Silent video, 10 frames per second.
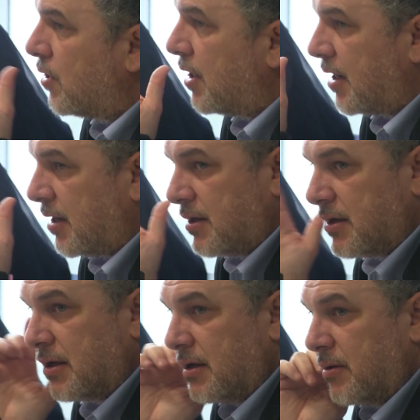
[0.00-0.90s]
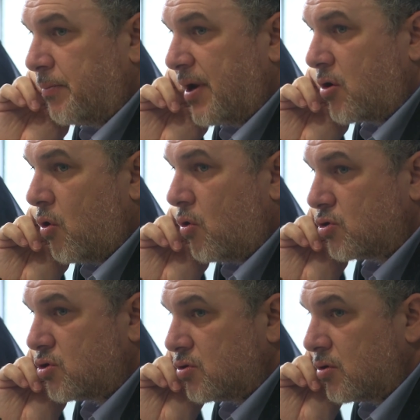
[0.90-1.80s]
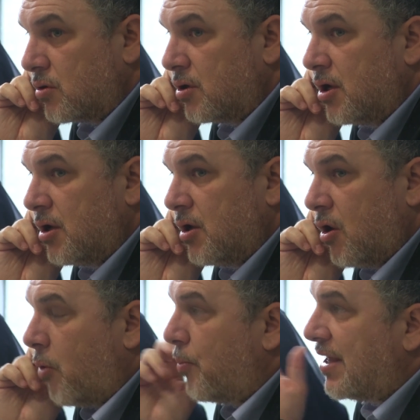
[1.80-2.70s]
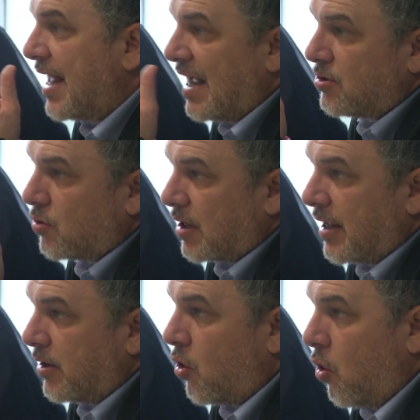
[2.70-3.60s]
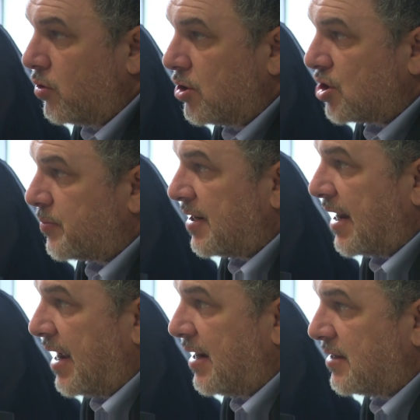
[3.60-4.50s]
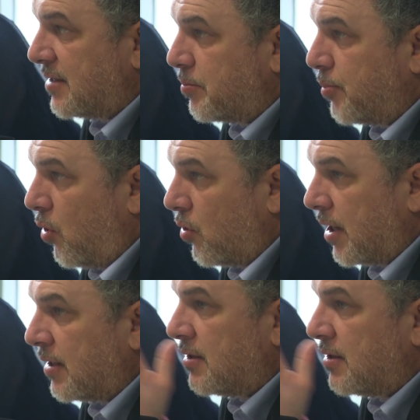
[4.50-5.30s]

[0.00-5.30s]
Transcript: che purtroppo c'è stata e ci continua ad essere perché hanno a volte interessi